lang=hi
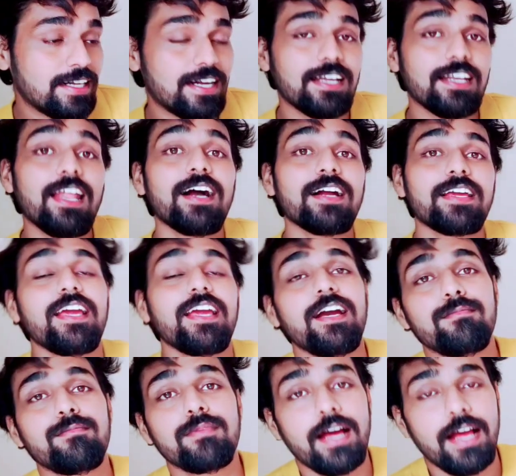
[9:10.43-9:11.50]
कला के
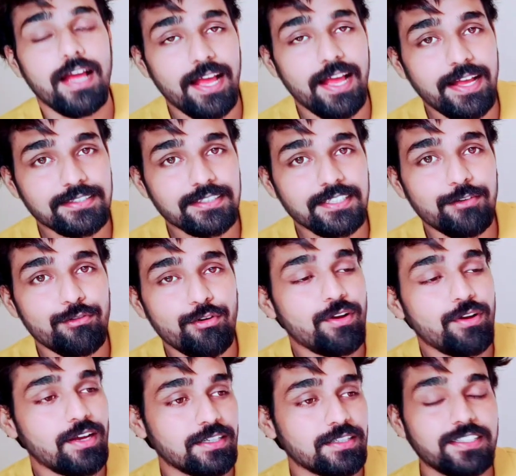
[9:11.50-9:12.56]
हम ऐसे वो
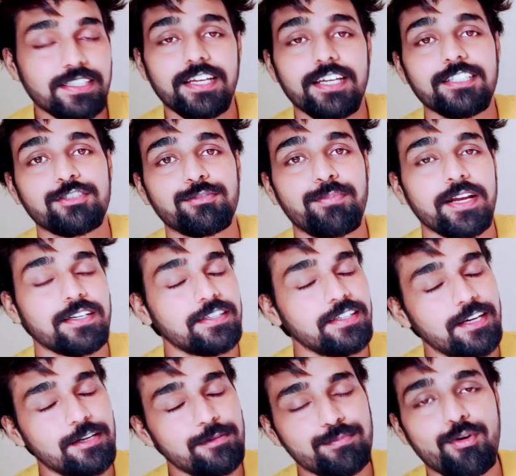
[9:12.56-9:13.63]
करते हैं रिस्पेक्ट
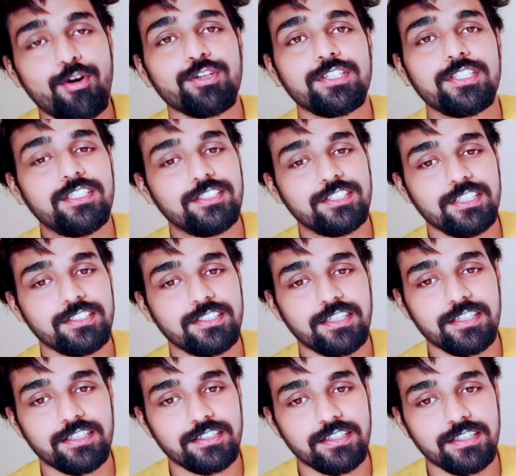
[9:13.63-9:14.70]
यार बहुत ही अच्छे से
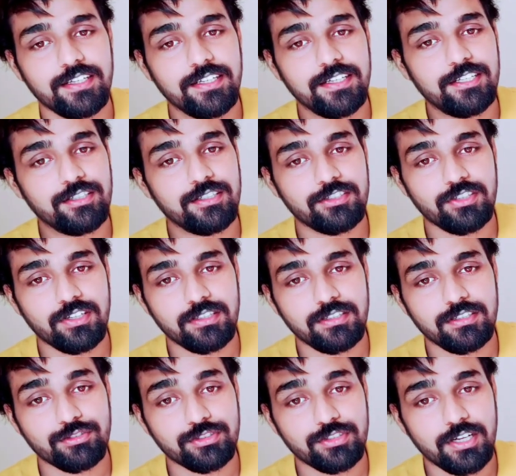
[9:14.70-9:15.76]
करते हैं यार
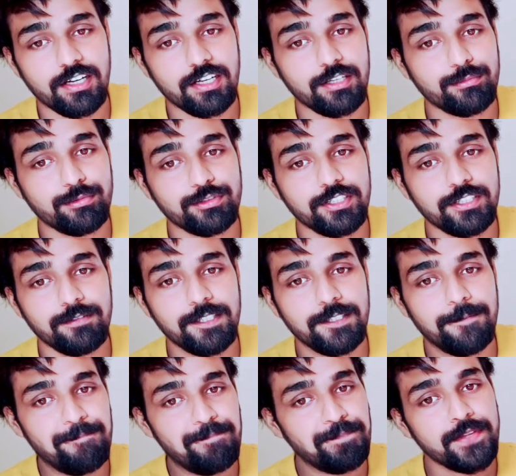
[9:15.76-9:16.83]
रुखसाना लिंबू जी भी